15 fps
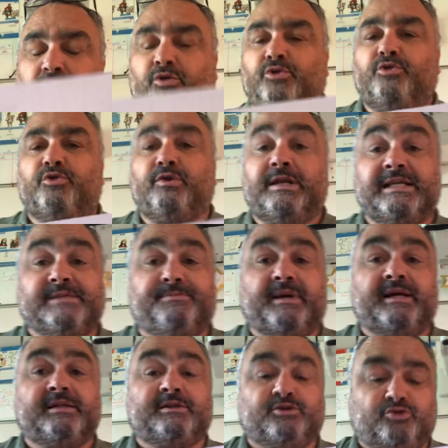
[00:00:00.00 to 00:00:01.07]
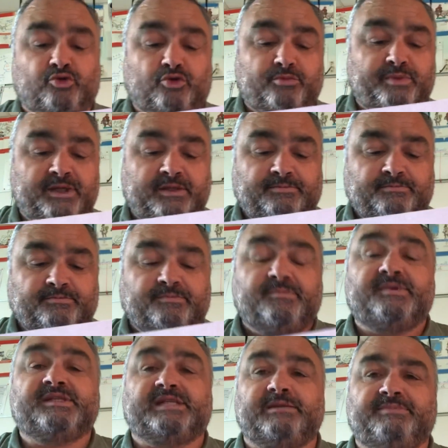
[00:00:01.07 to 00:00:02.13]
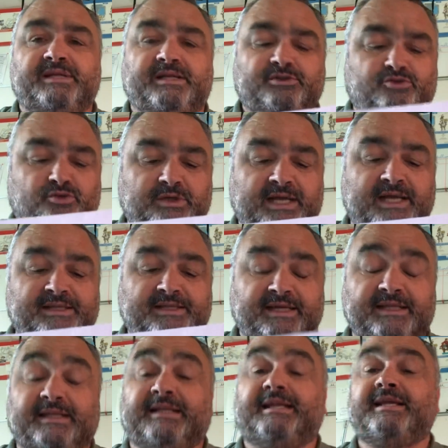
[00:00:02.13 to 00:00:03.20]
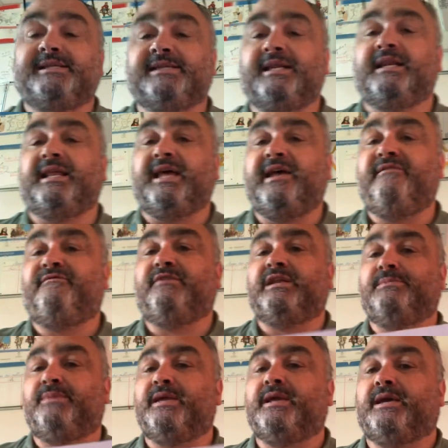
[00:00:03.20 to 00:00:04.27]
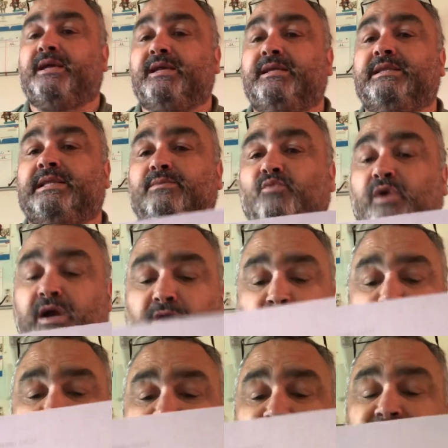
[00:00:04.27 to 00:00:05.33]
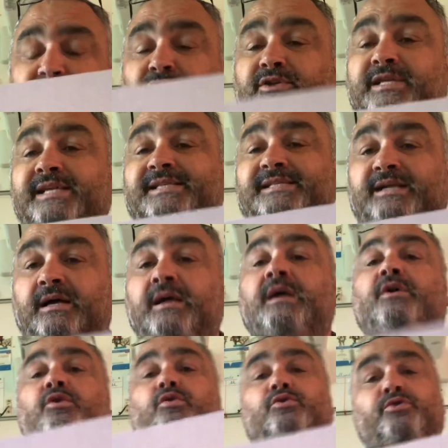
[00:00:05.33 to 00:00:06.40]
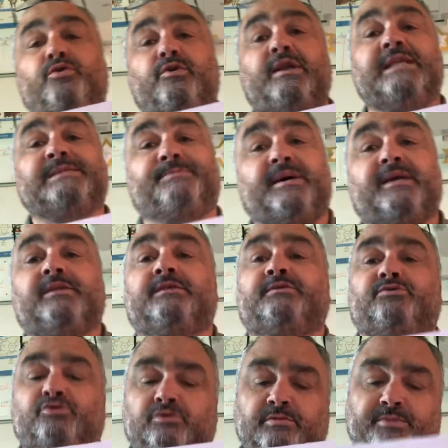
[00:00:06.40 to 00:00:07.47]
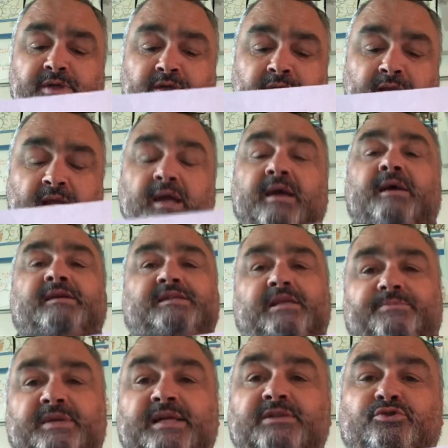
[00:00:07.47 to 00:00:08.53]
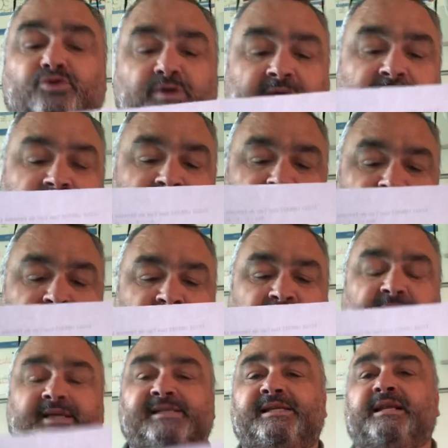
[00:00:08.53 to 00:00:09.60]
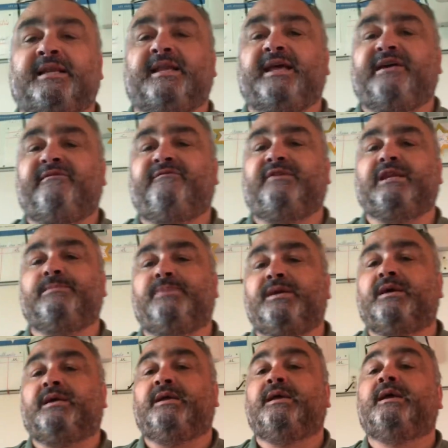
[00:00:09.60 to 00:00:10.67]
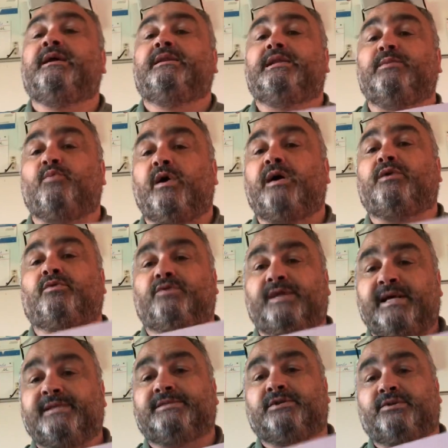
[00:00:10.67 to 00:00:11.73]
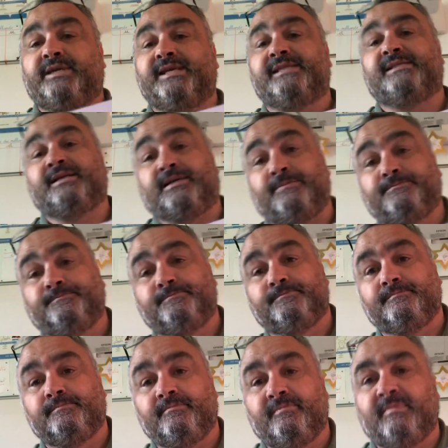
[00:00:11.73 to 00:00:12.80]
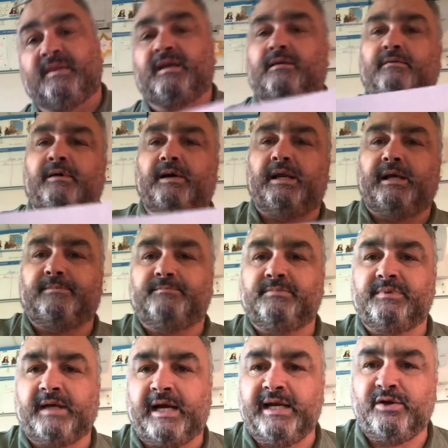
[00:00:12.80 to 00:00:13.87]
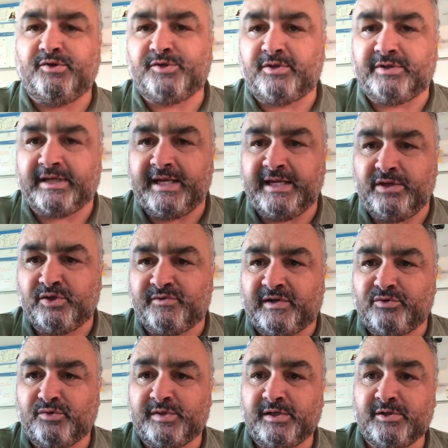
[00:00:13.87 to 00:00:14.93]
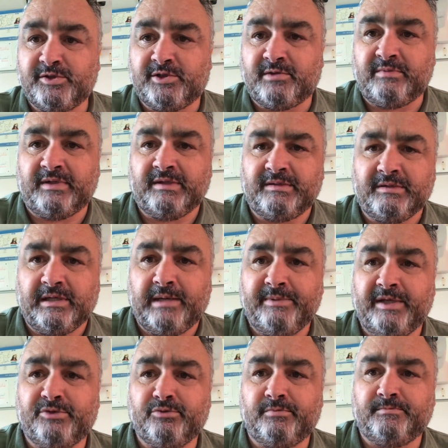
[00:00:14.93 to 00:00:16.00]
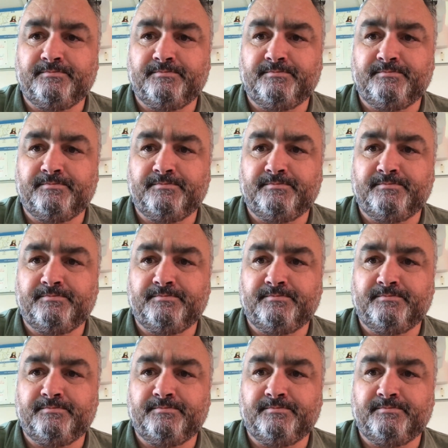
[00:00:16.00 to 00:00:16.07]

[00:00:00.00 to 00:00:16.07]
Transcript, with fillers: On ne laisse pas tomber. C'est bientôt la date, les élèves libérés des mois qu'on attendait ça, on ne laisse pas tomber. C'est bientôt la date, les élèves libérés des mois qu'on attendait ça. Voilà, allez on s'entraîne et on se fera tout ça ensemble. À bientôt.